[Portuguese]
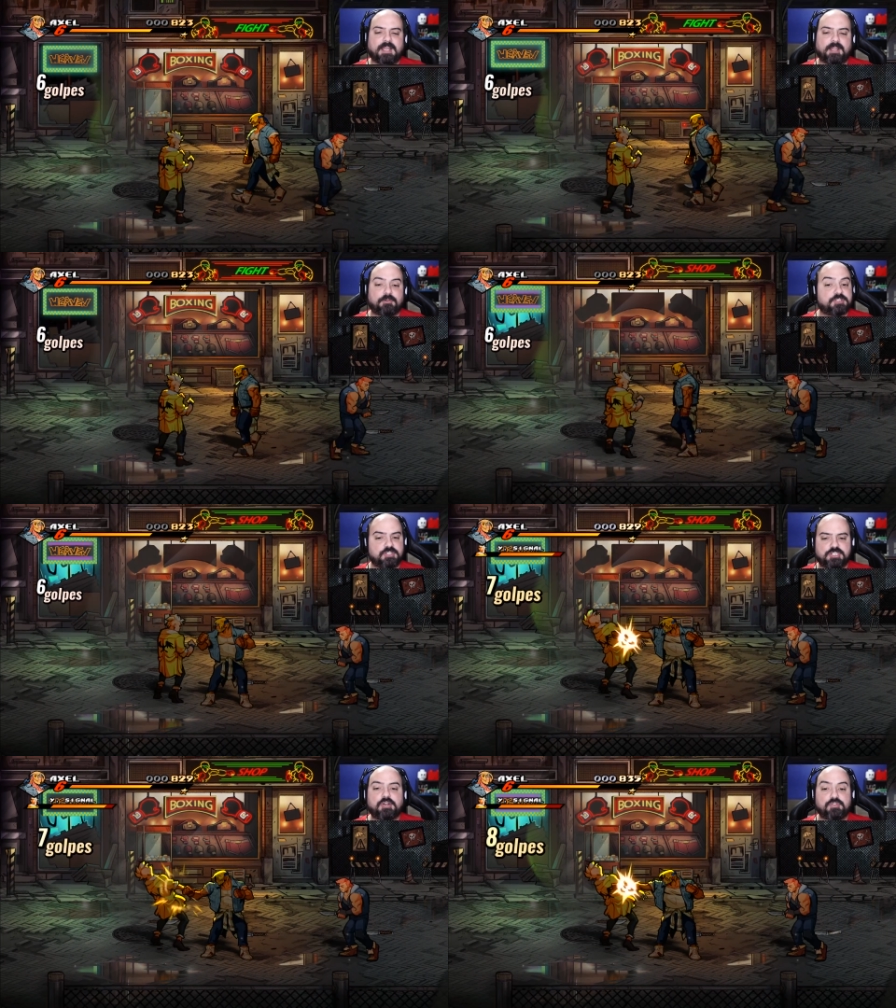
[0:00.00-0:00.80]
é,
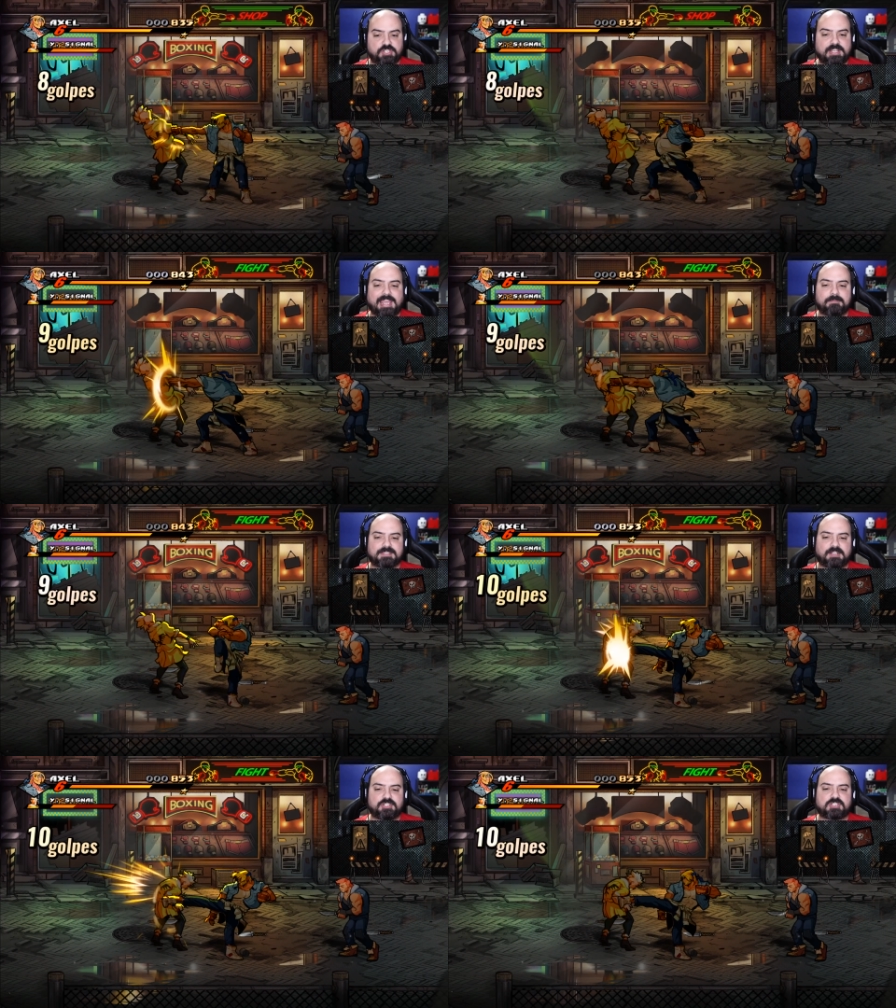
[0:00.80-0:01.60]
hoje em dia, os
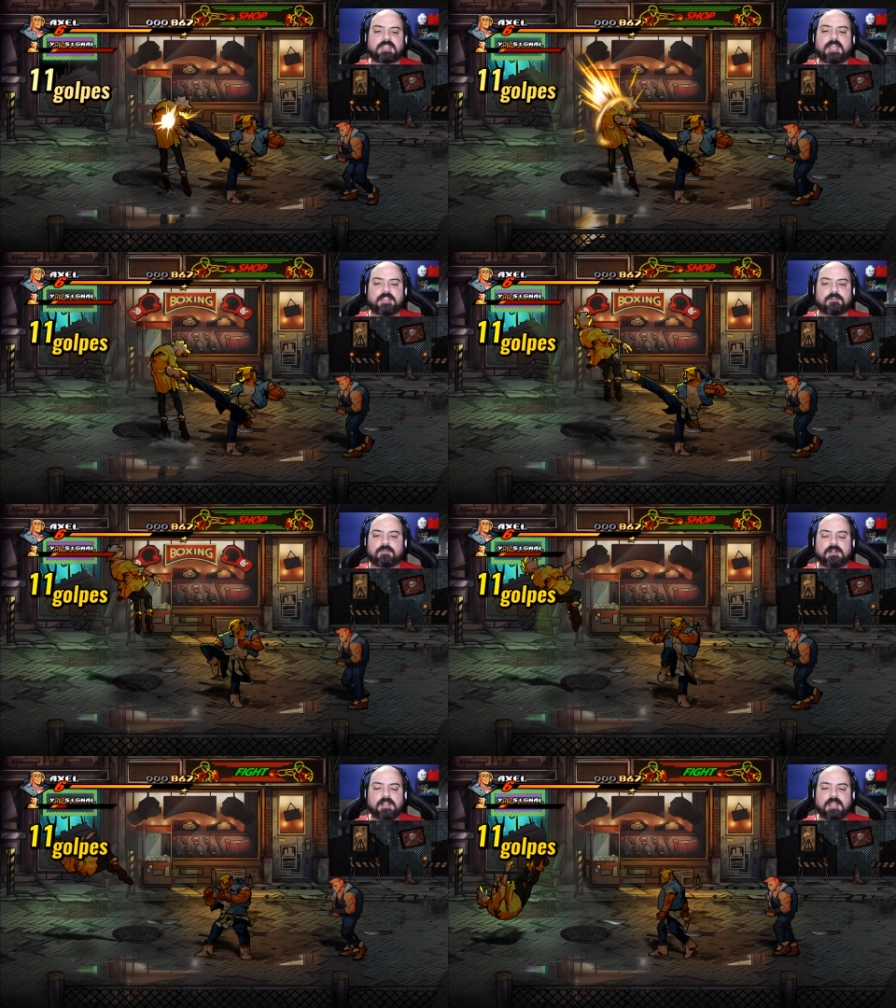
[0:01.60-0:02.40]
games, eles
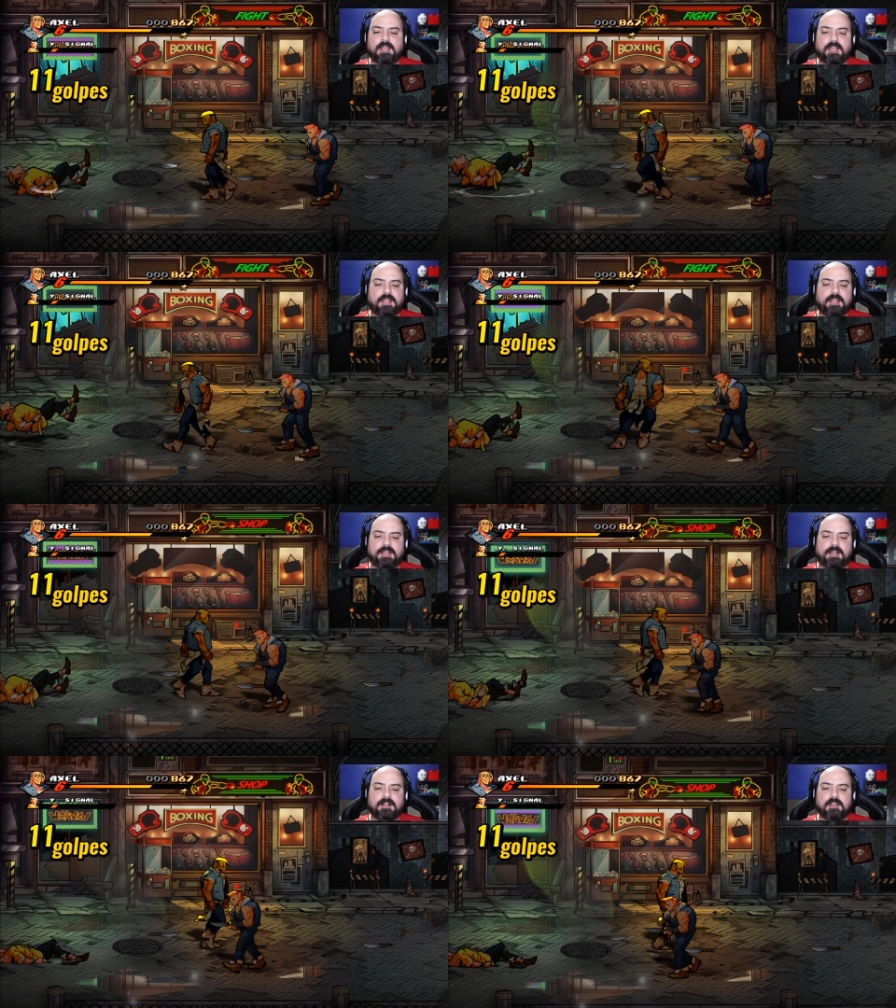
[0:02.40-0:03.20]
tenham
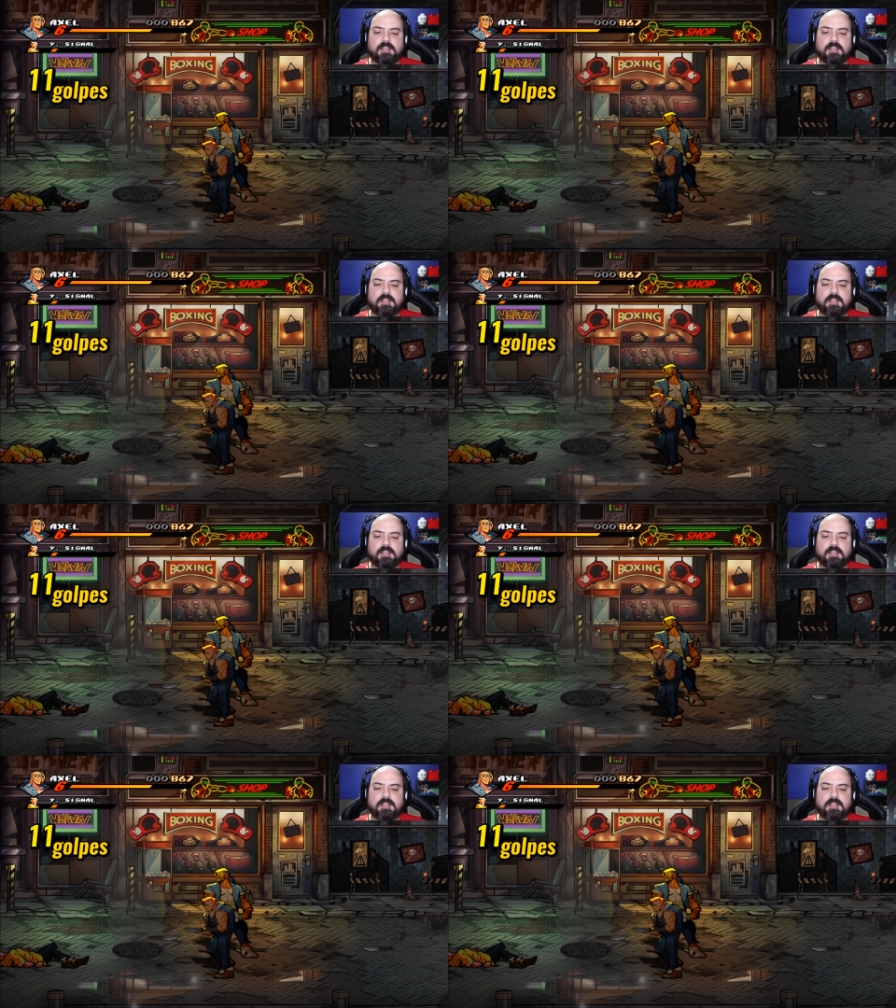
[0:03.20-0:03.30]
é,